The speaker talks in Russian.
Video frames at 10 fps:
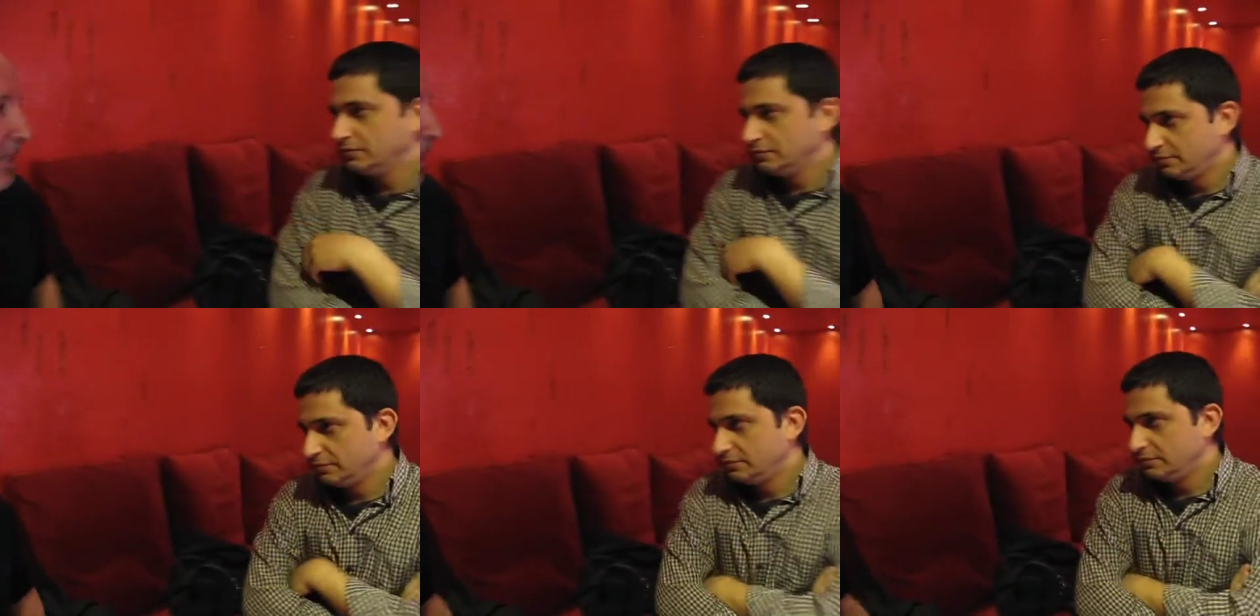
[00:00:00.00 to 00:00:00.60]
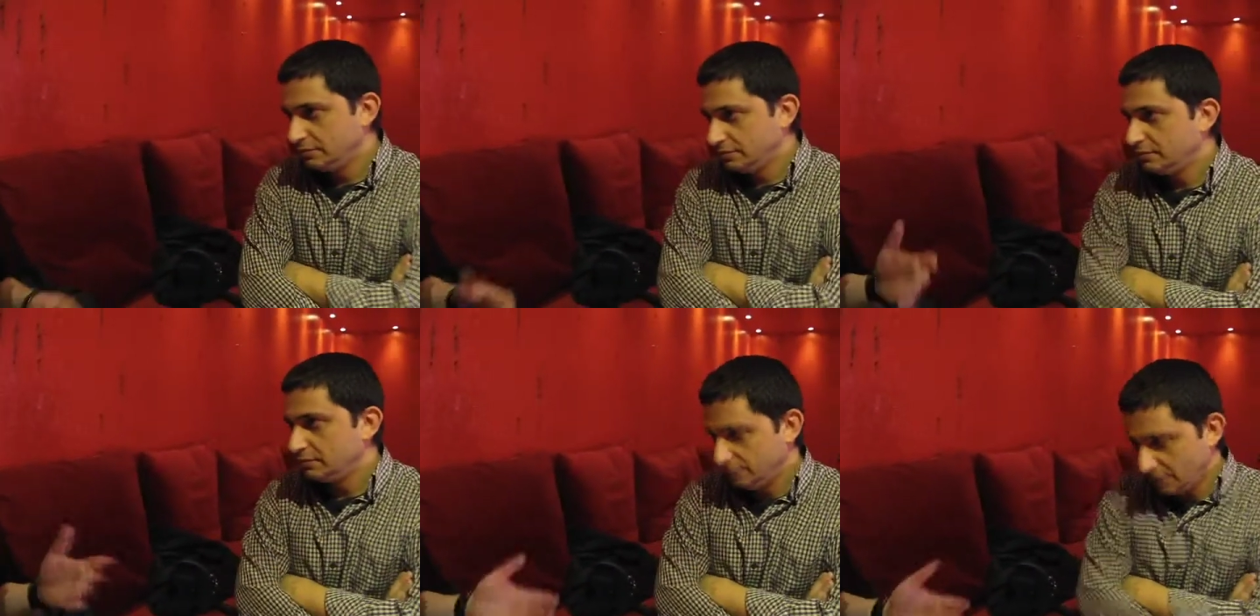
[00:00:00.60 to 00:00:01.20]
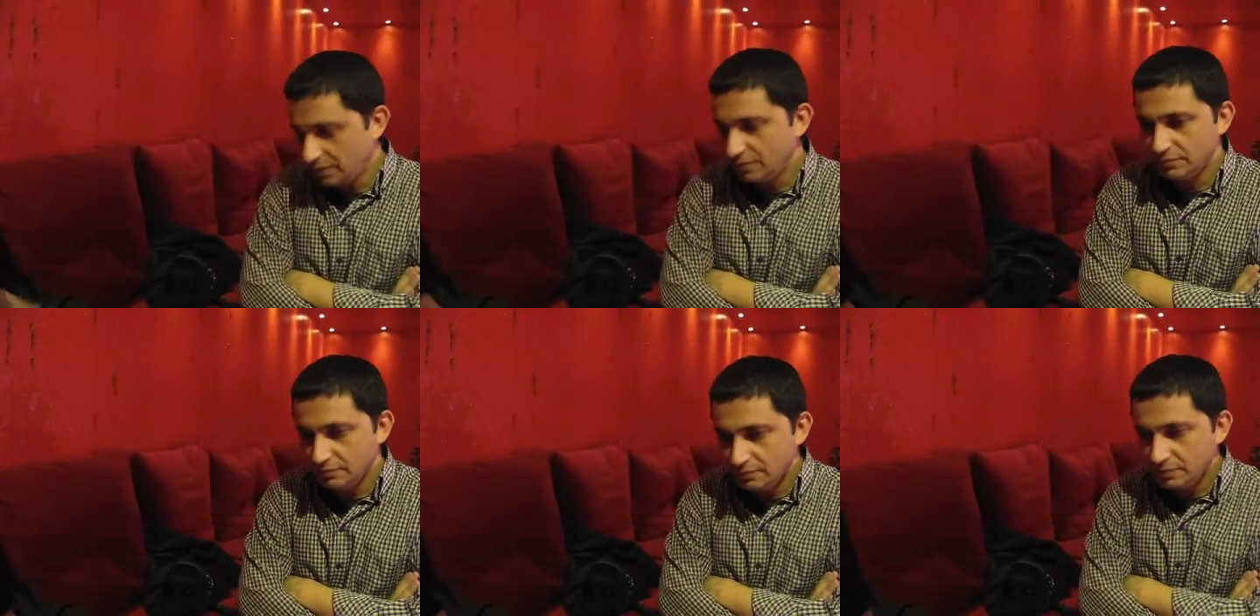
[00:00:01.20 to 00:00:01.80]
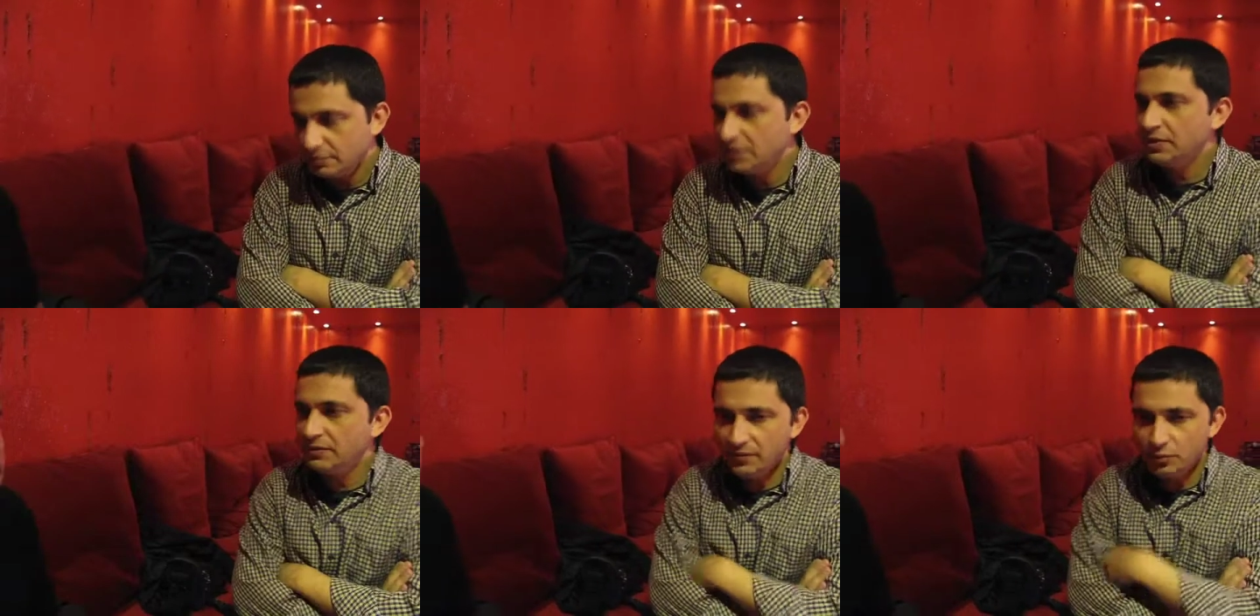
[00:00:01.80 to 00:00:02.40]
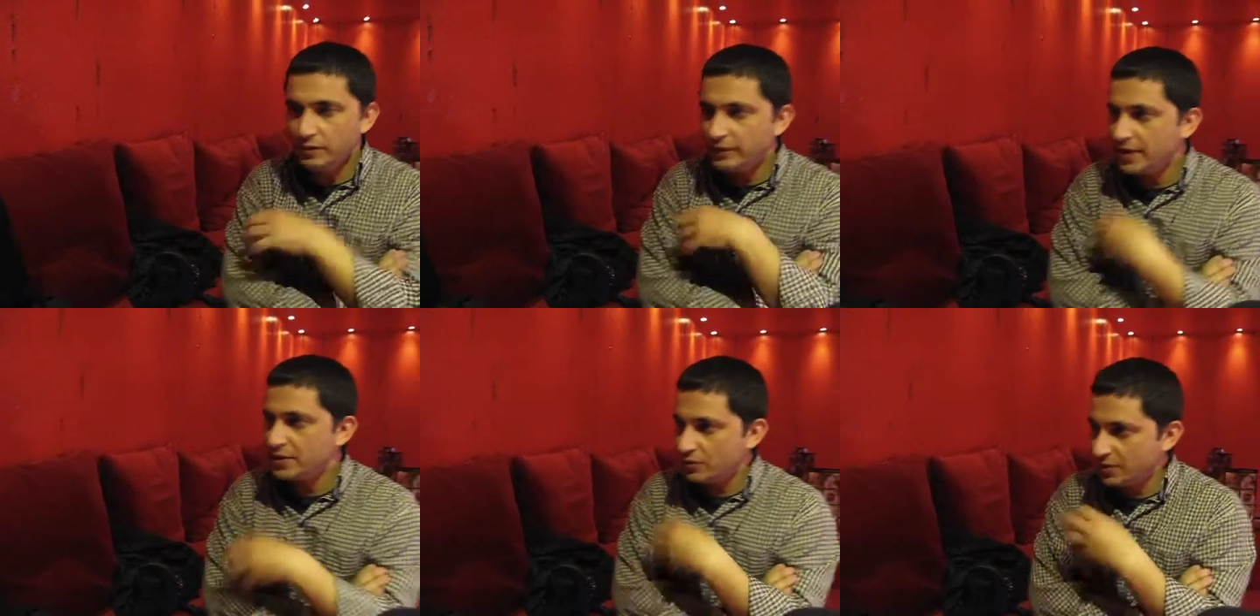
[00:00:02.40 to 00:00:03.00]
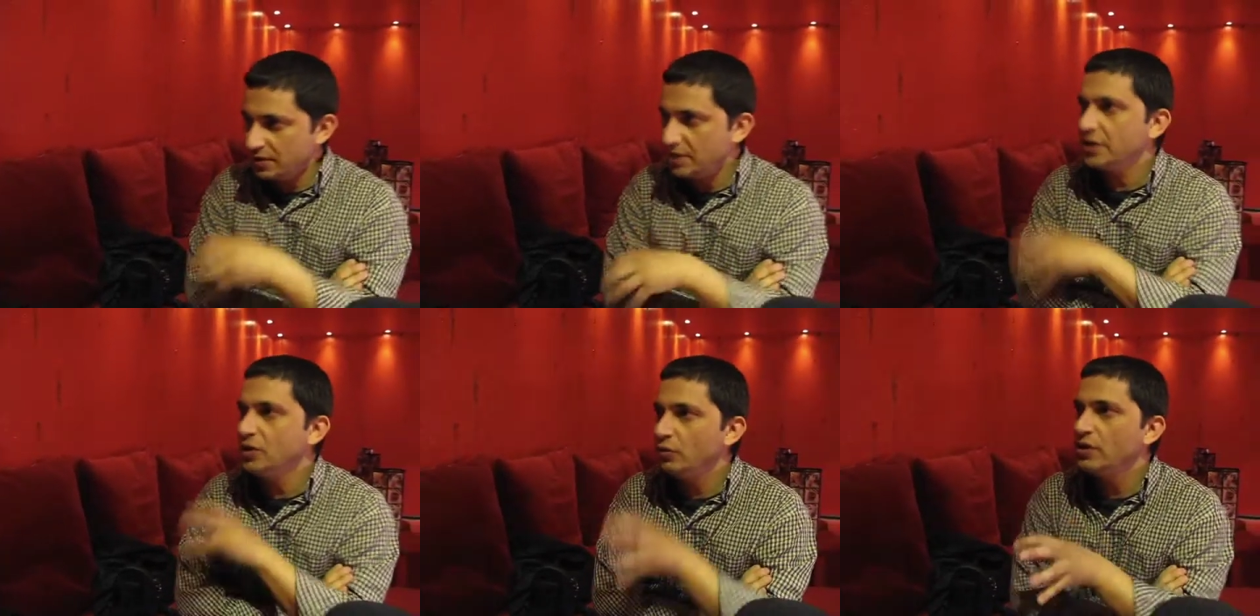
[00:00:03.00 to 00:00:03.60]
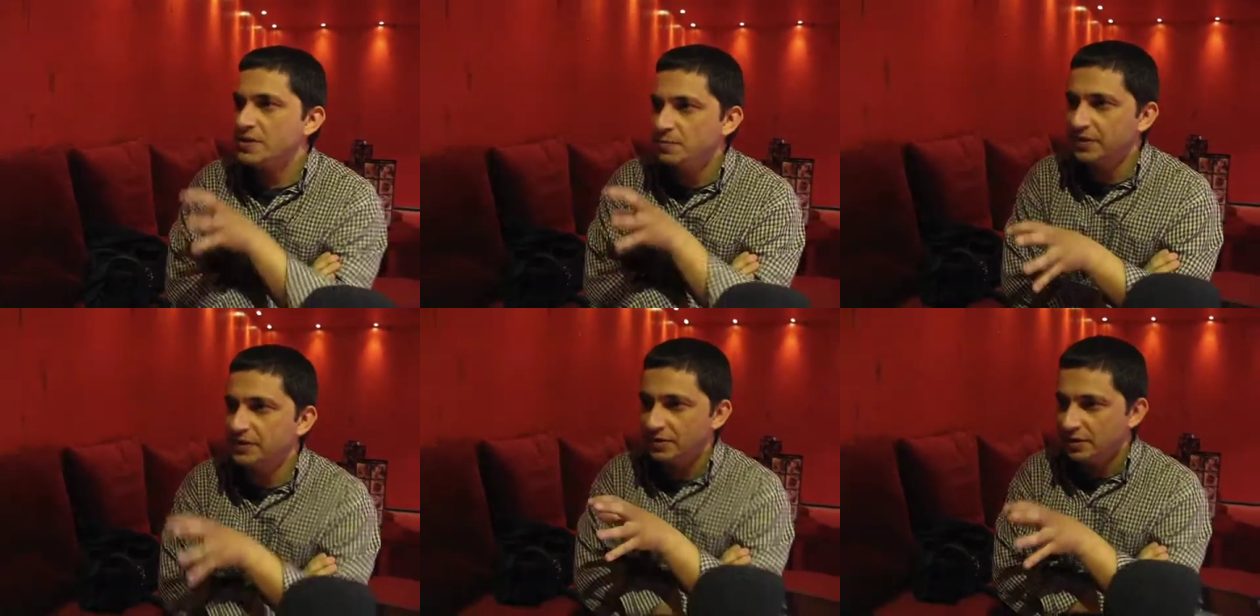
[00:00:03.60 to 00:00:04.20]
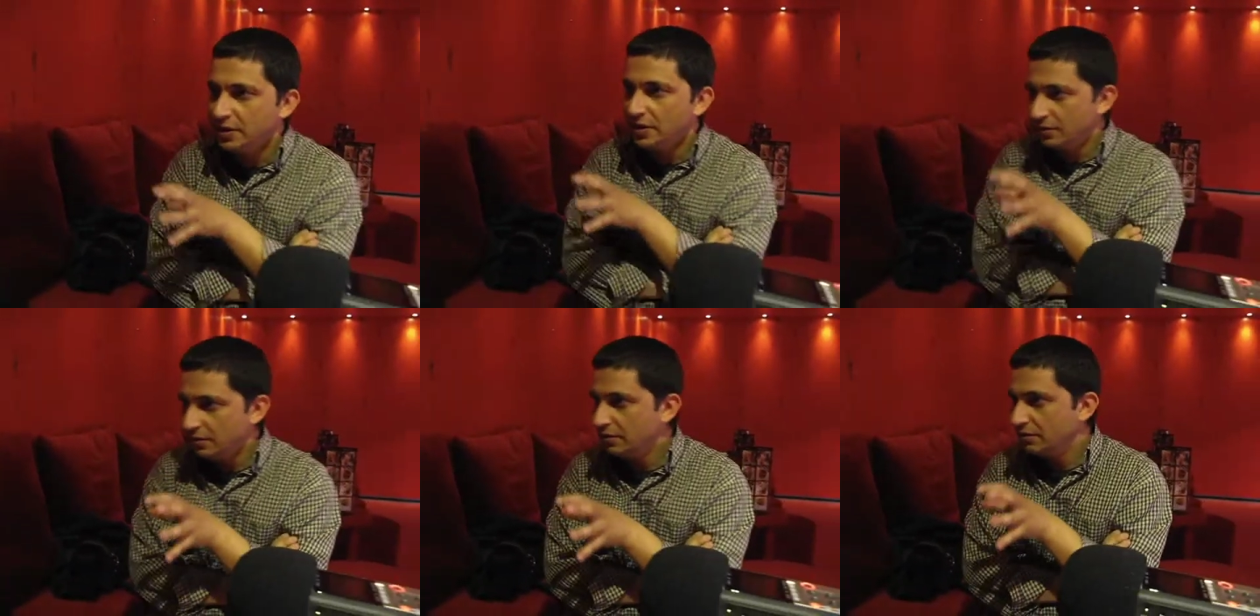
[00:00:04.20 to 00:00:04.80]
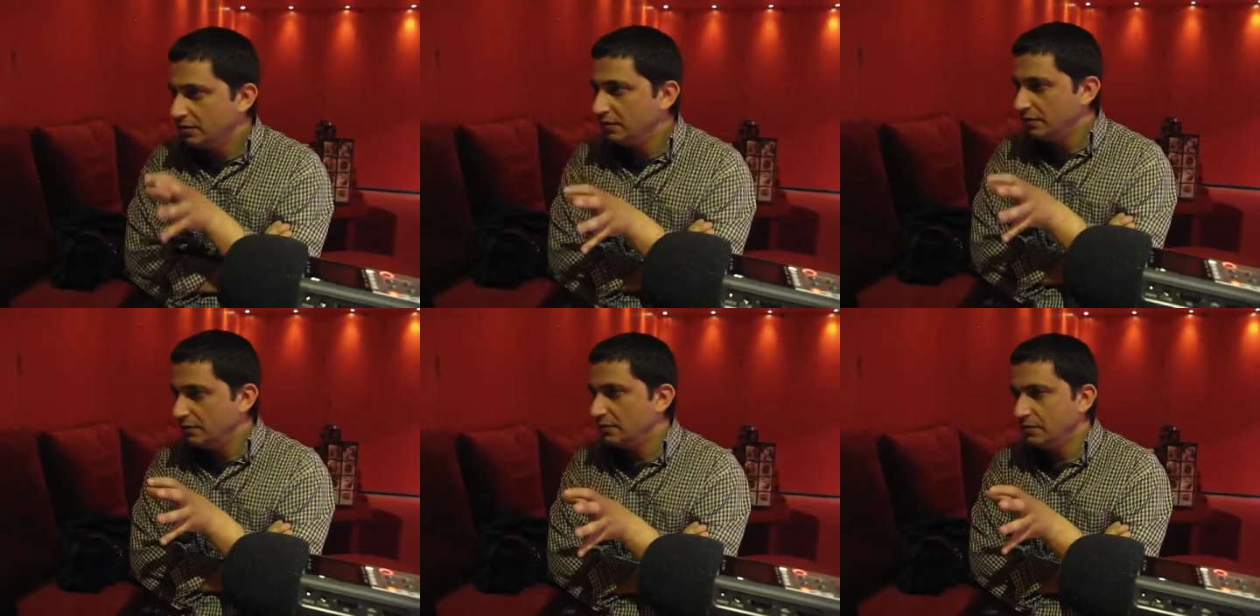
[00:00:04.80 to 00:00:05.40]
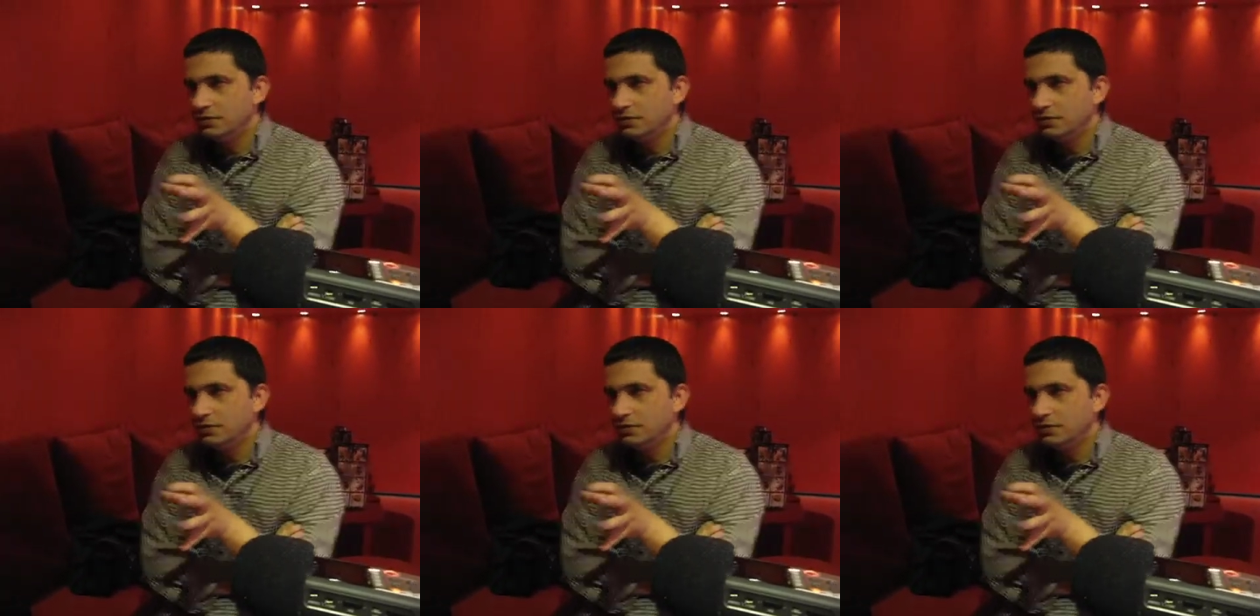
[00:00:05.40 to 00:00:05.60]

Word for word: да, просто это работа. Да. да. Мы имеем в виду, говоря Совершенно о верно. Совершенно верно. Да, да, да. А тех, кто